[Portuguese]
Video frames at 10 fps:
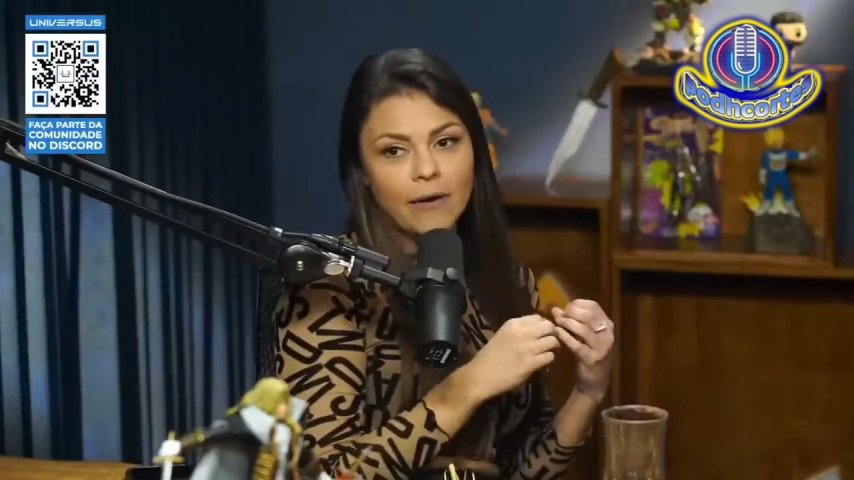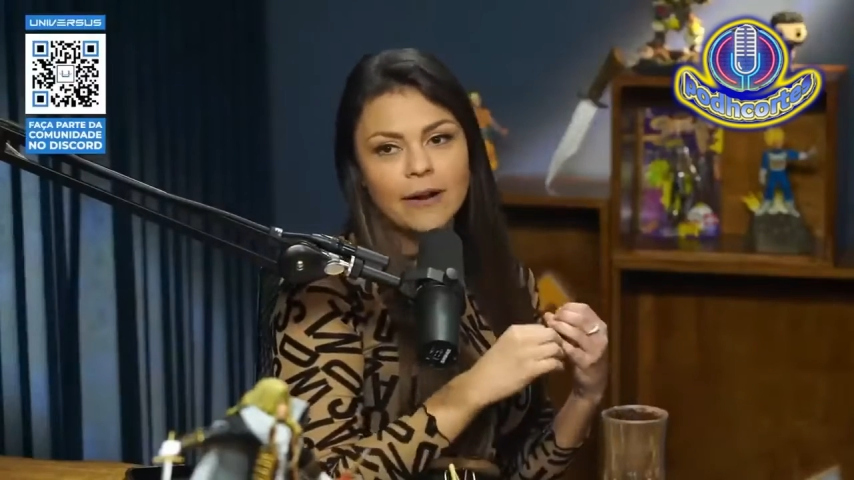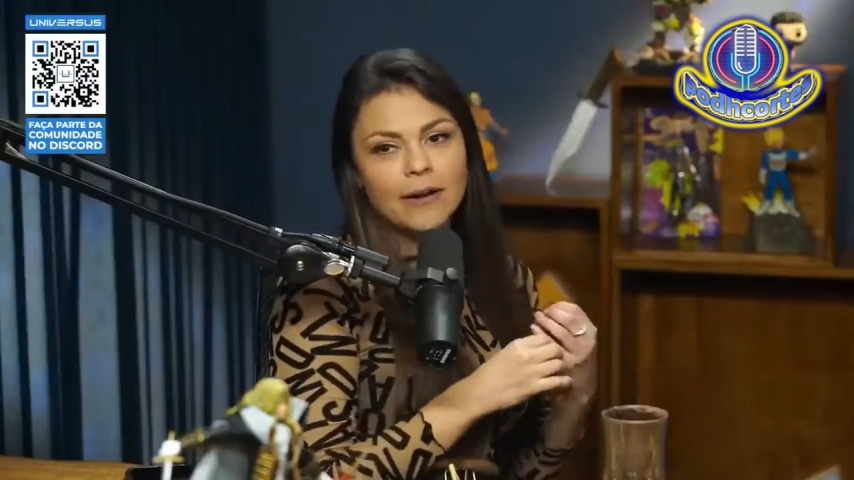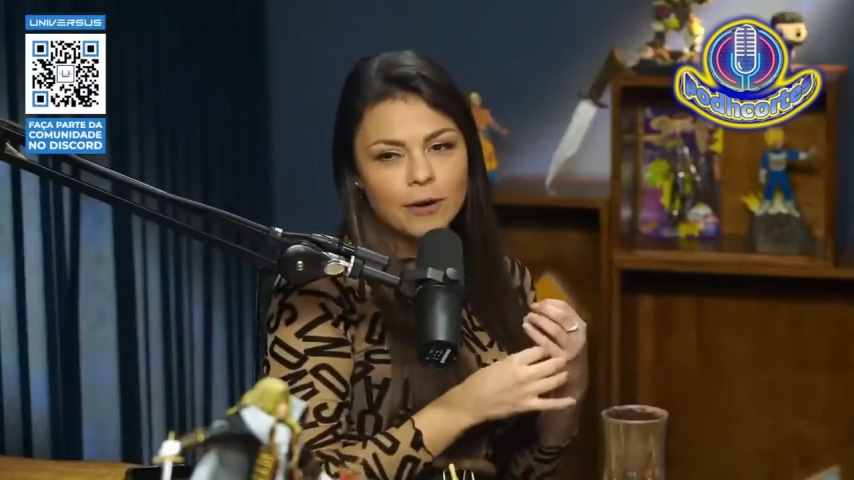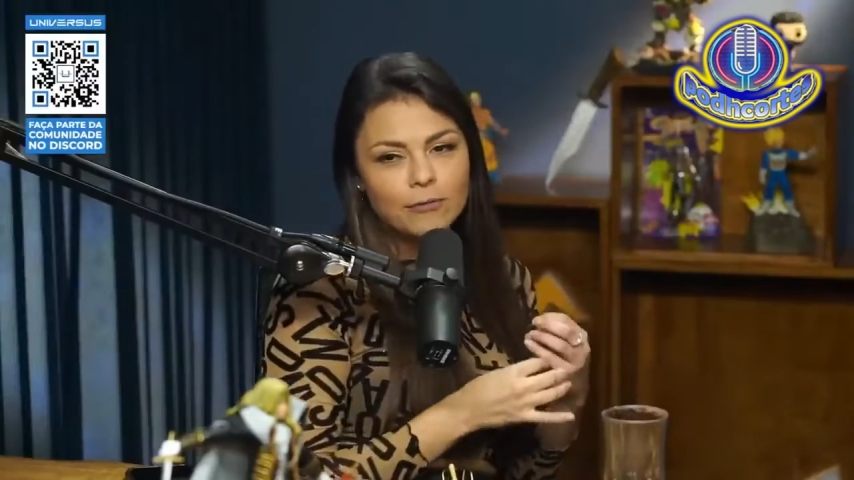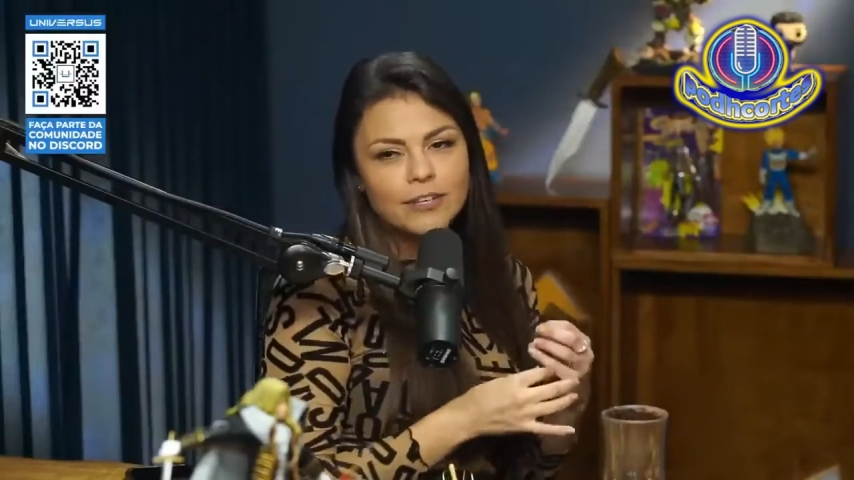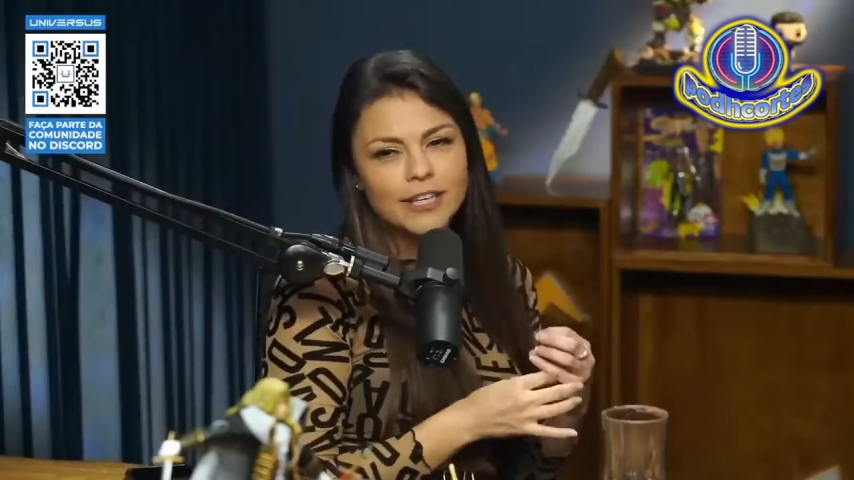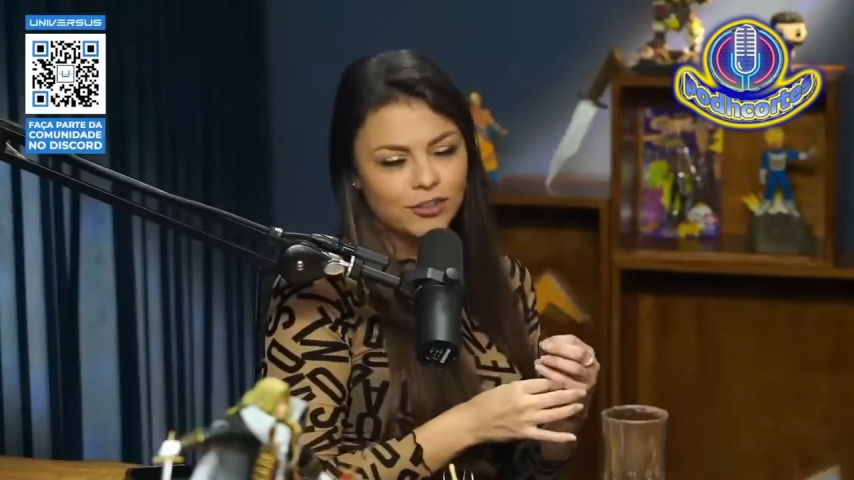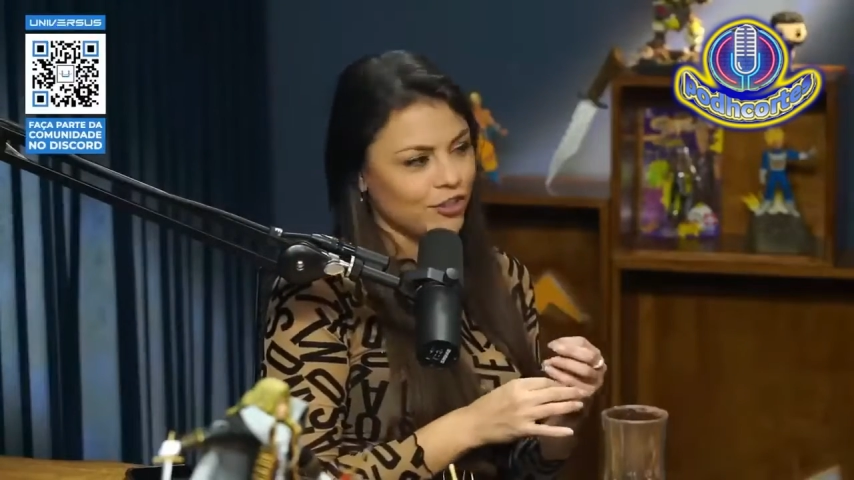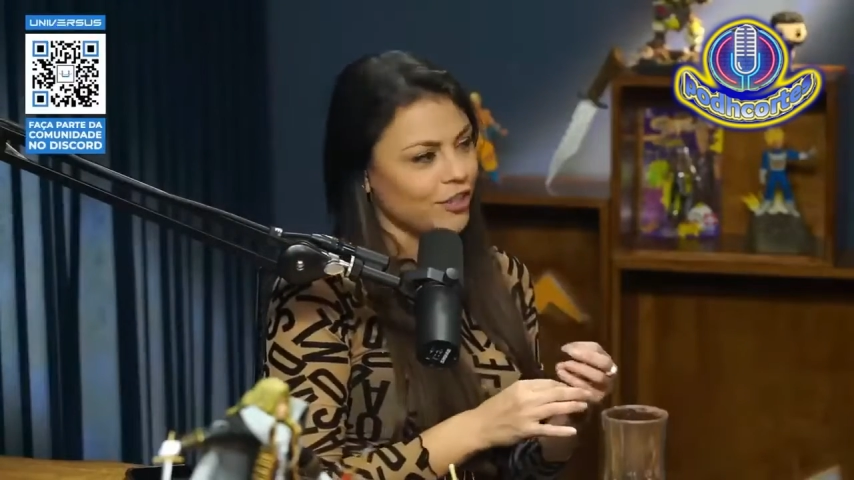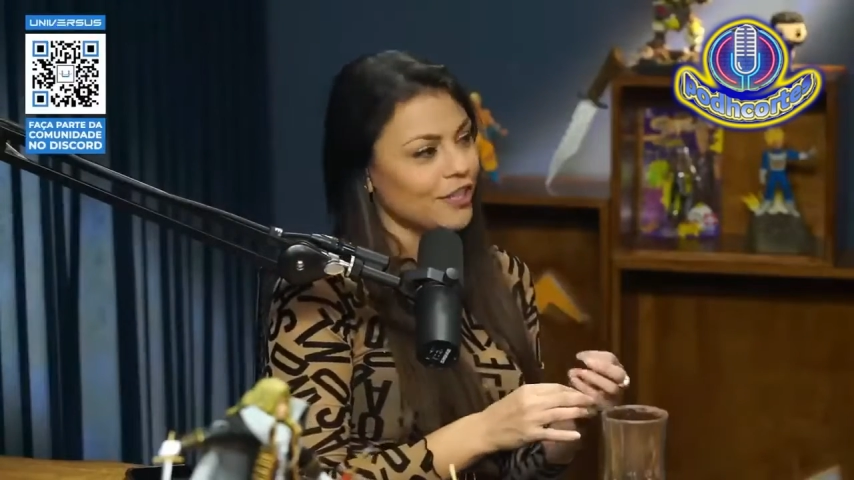Olha, olha o kit.